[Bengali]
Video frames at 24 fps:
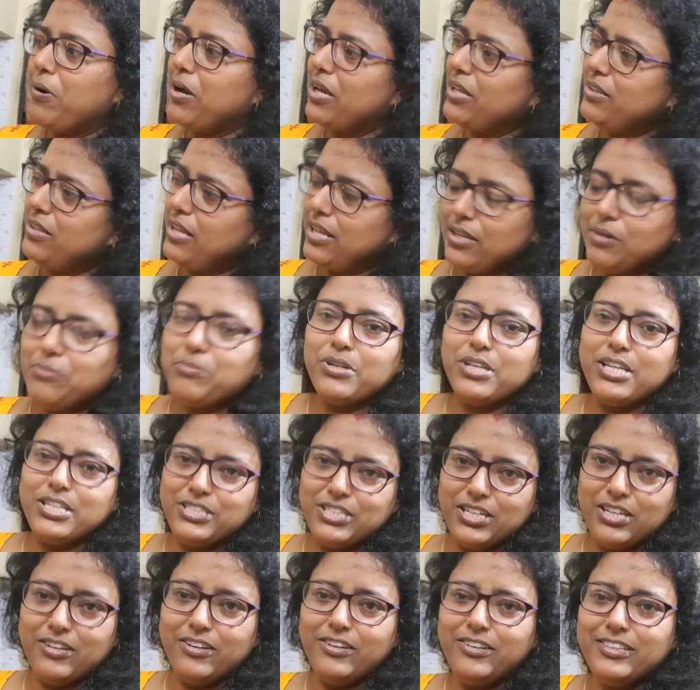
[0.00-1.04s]
আমাকে দাদা
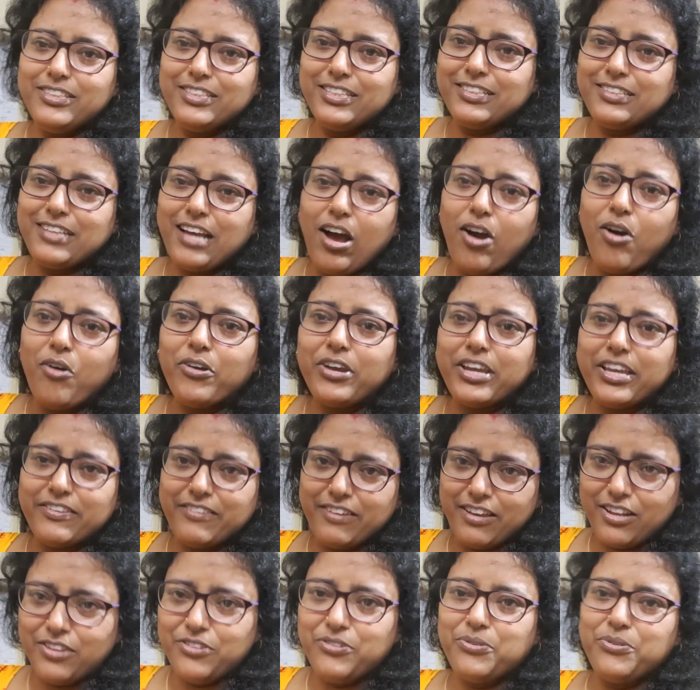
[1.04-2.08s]
বলেছিল যে যাও
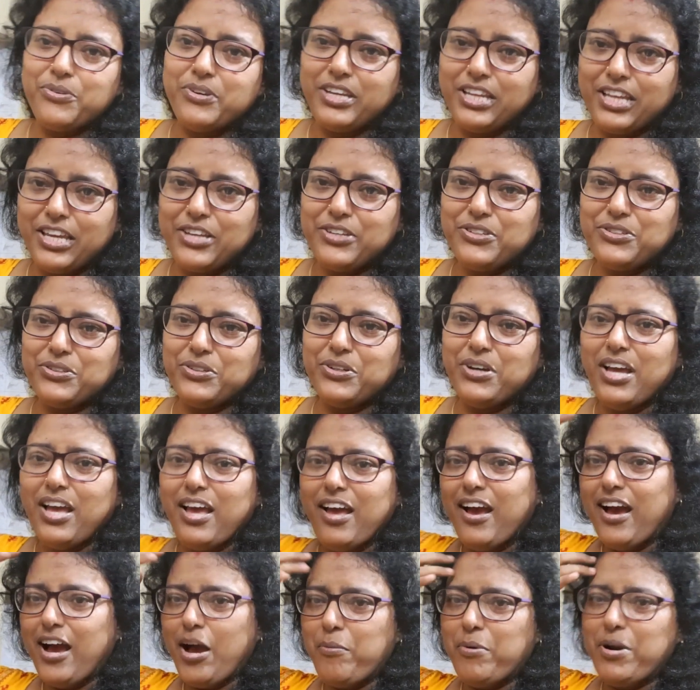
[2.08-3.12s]
গিয়ে চানাচুর নিয়ে এসো
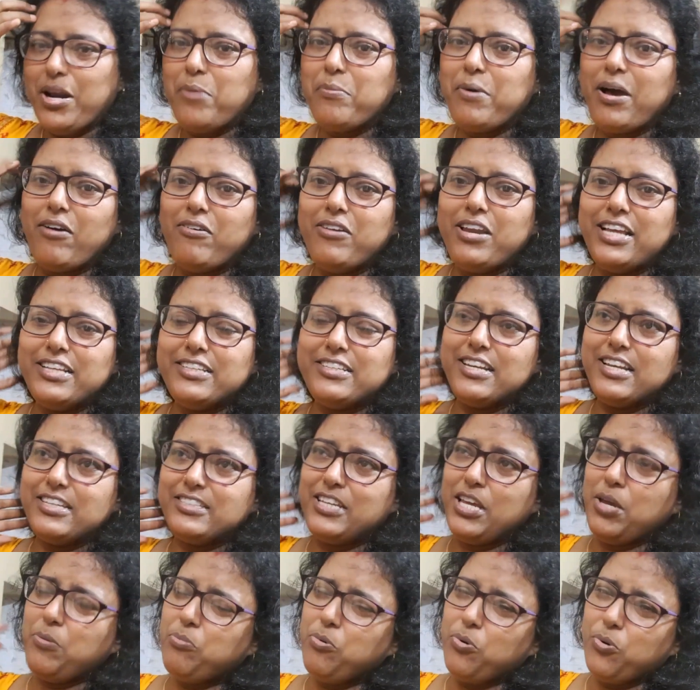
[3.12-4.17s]
আমার আর ভালো লাগে
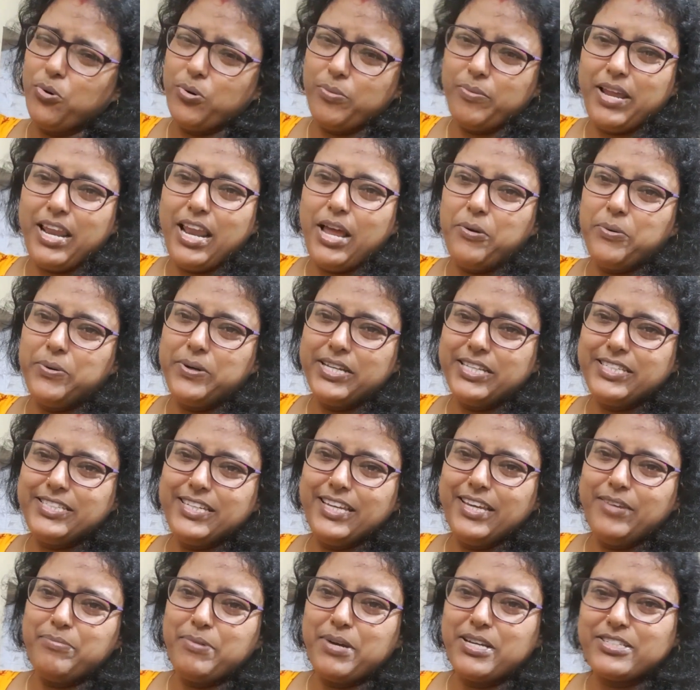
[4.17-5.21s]
না সেই ভোরবেলা
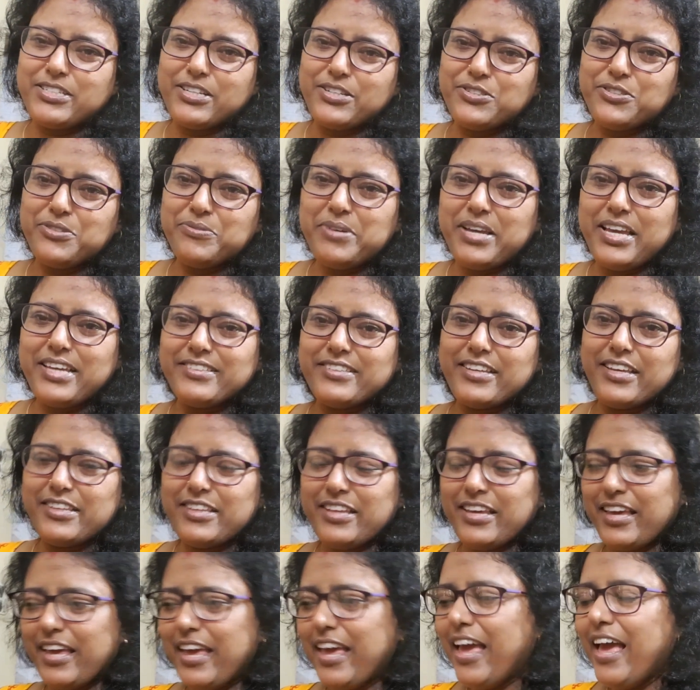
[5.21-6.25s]
উঠেছি পাঁচটার সময়
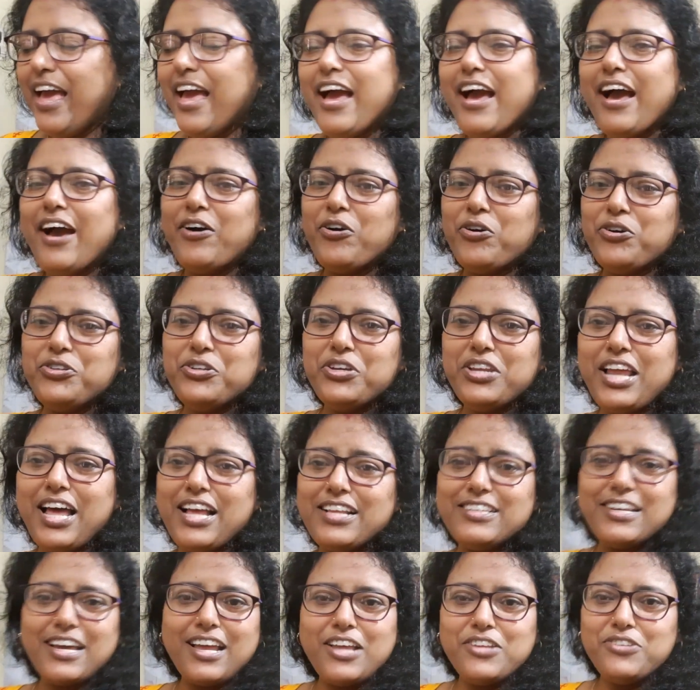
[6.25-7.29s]
সেই থেকে ওই জন্য
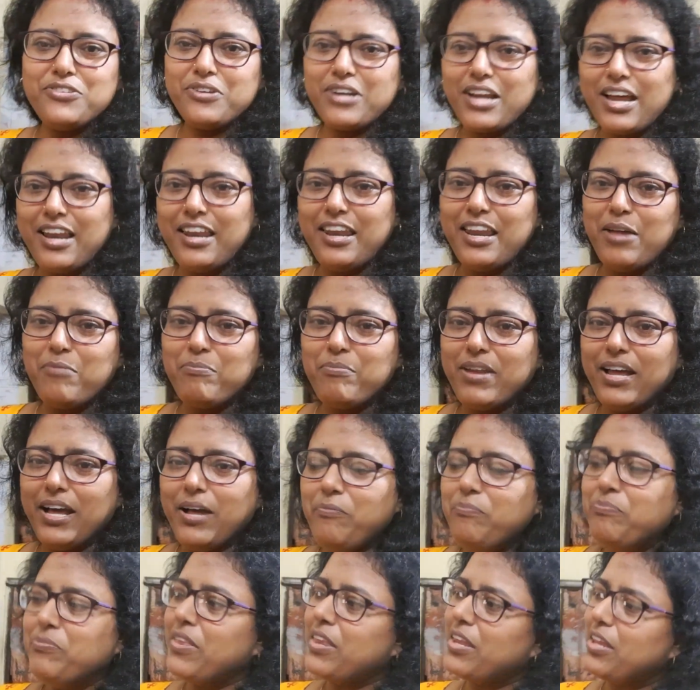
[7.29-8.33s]
আর চানাচুর আনলাম
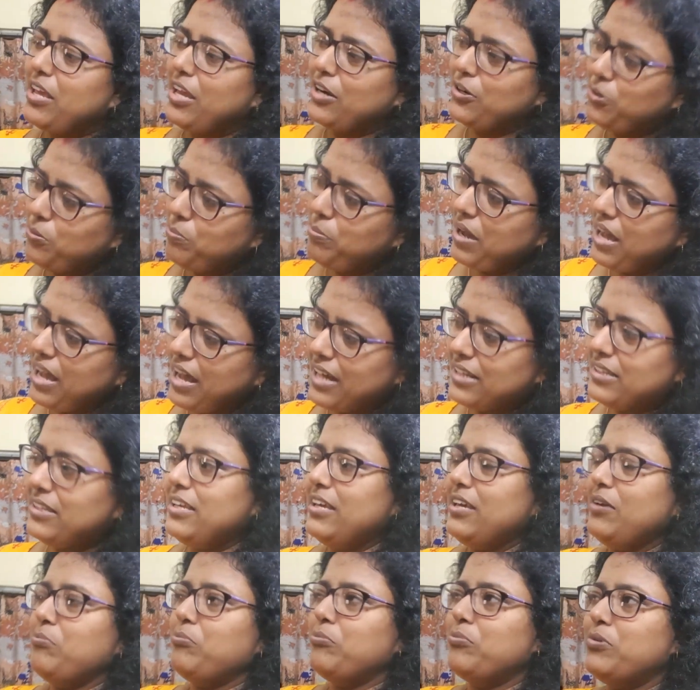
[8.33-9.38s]
না একটু
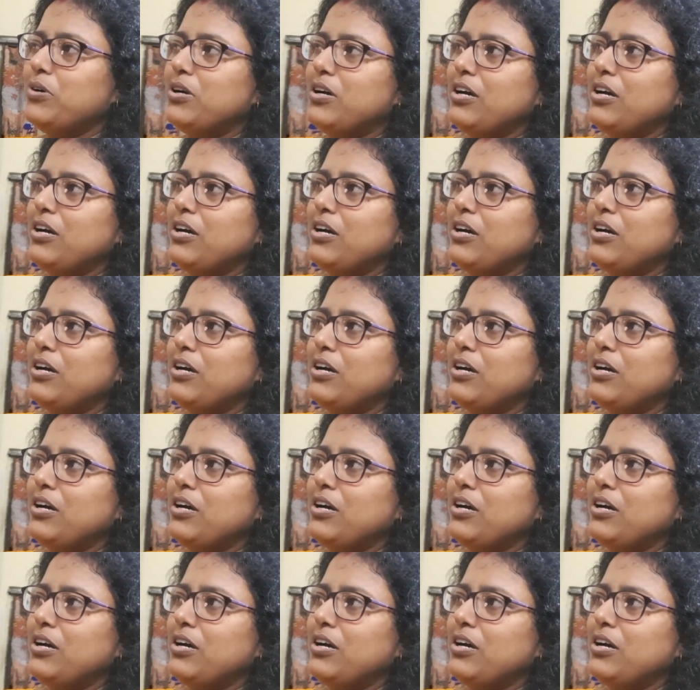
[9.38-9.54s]
ভাতই